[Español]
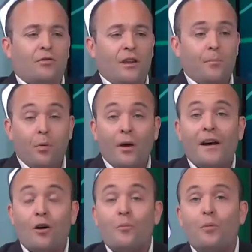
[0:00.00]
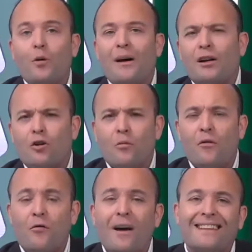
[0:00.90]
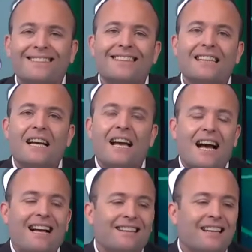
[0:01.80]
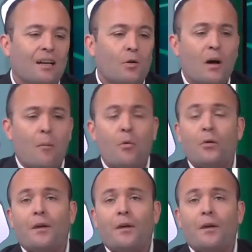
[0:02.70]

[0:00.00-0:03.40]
ustedes puedan comprobar cómo fue así antes de Lucas Murcia.